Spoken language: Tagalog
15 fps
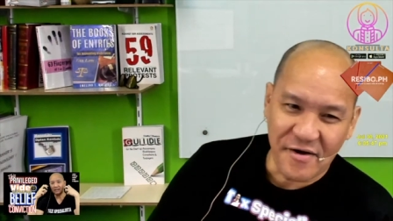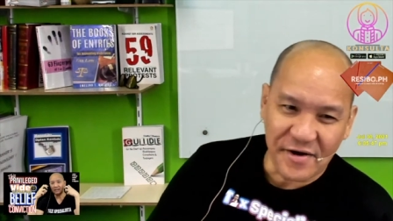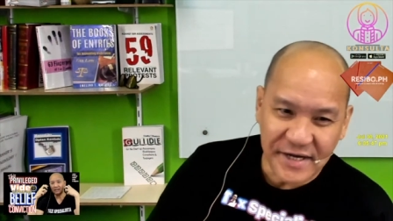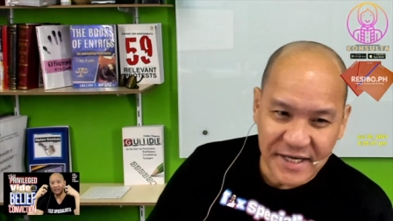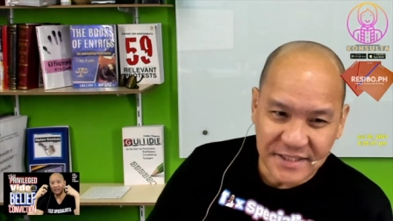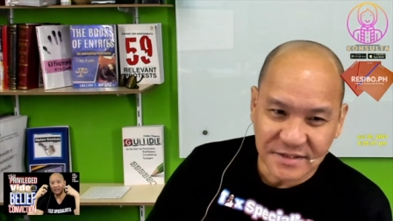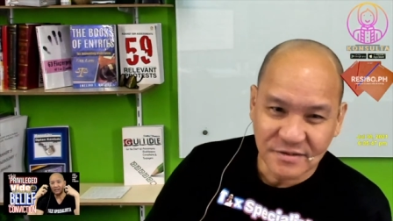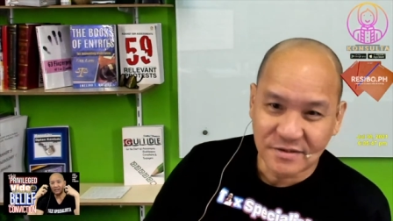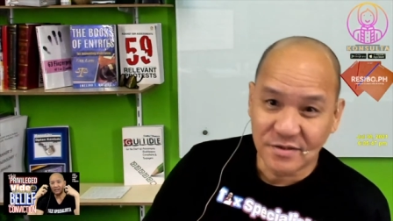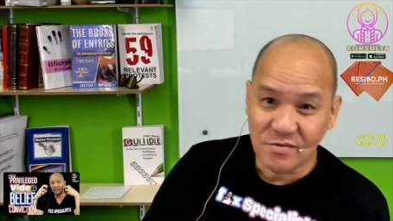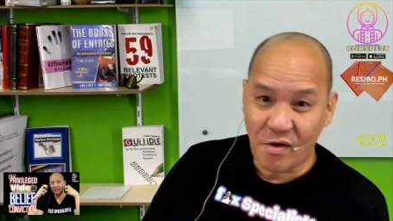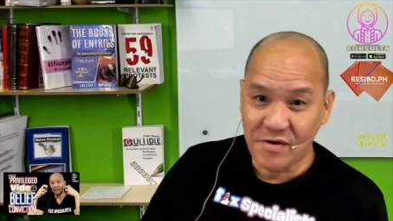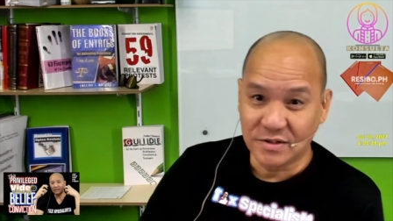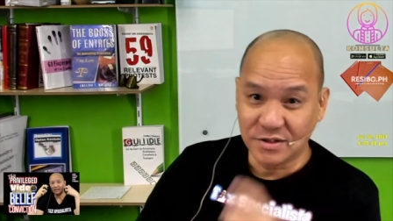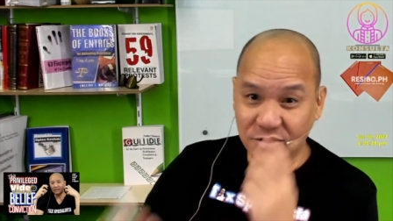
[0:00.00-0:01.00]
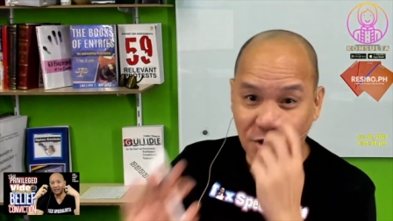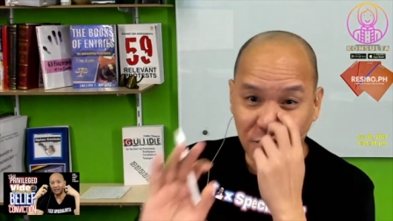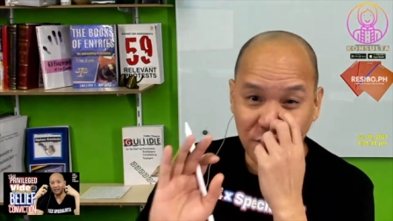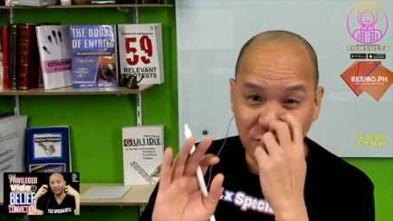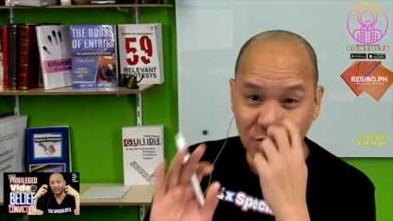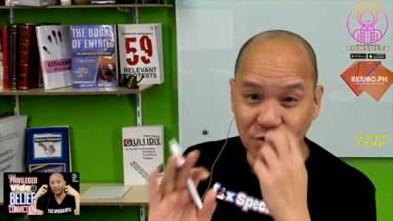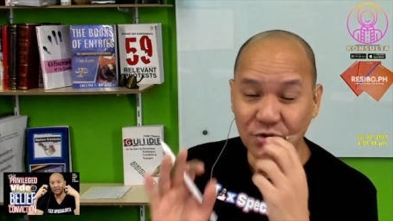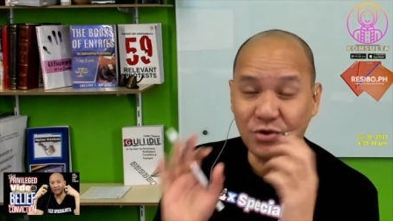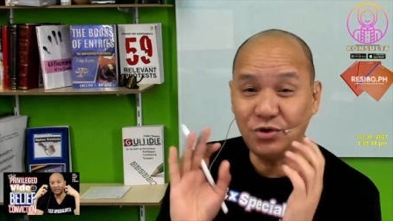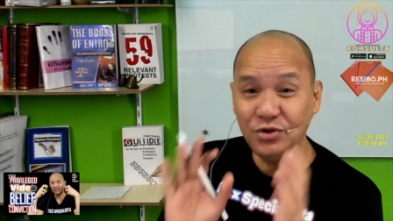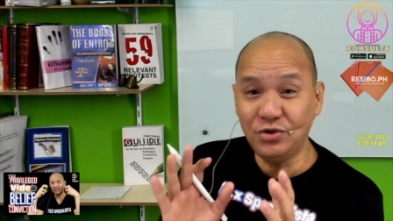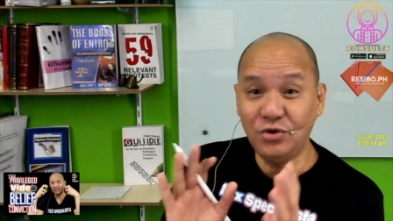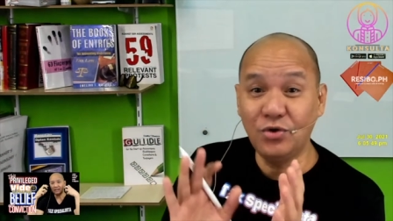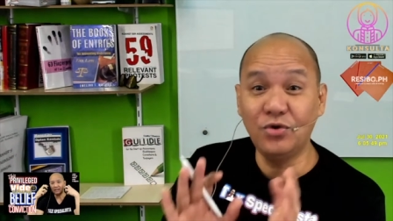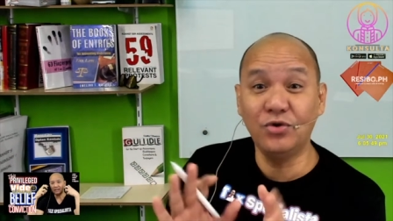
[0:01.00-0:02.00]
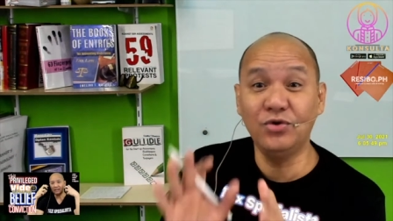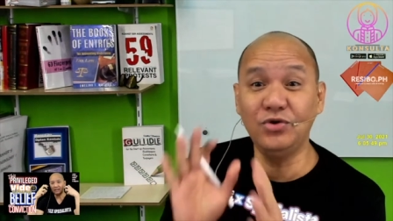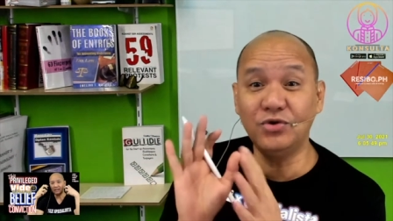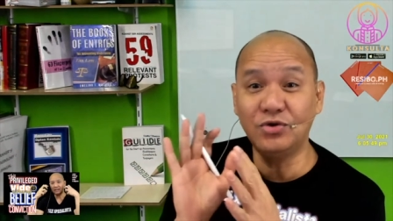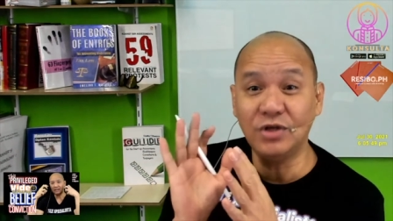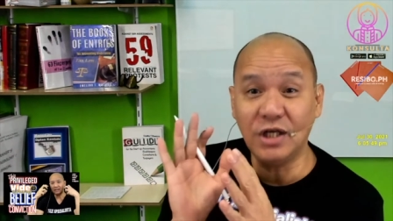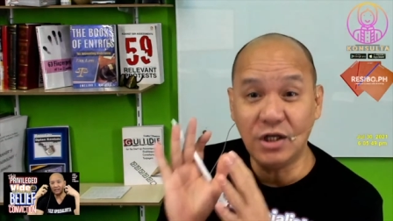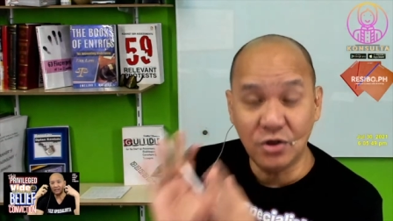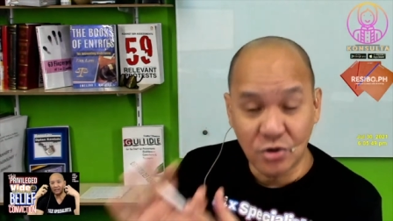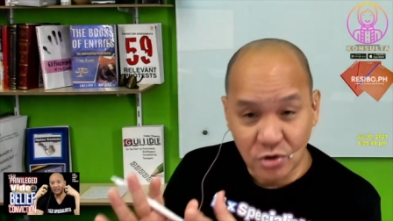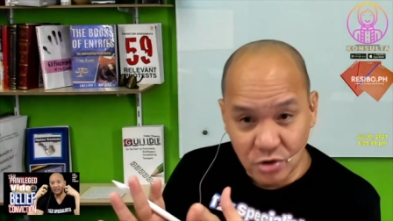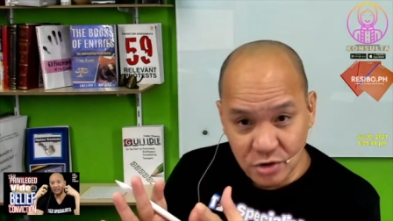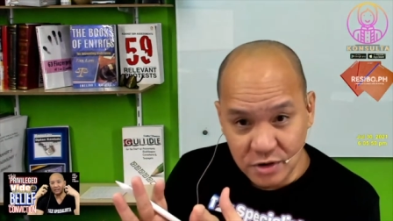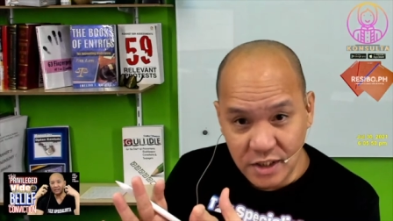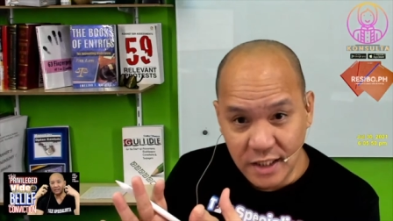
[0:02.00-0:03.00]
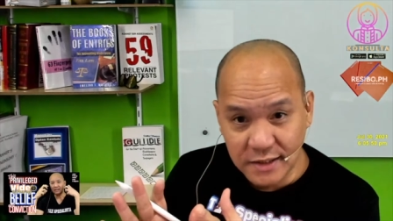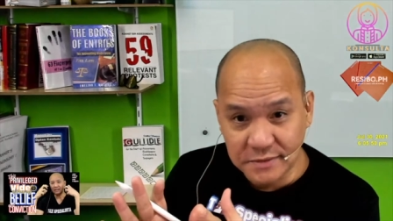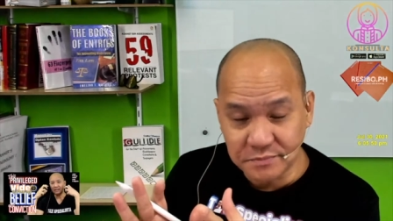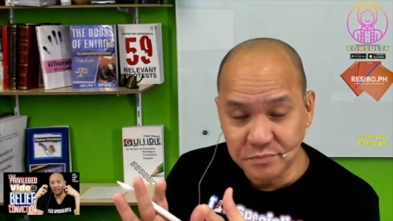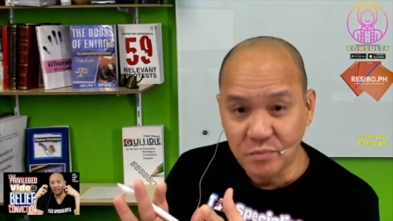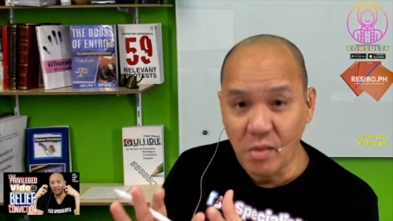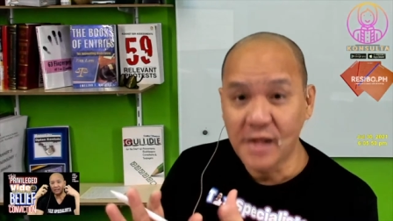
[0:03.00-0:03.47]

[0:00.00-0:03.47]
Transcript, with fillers: okay. So, yun ho yung ino-audit.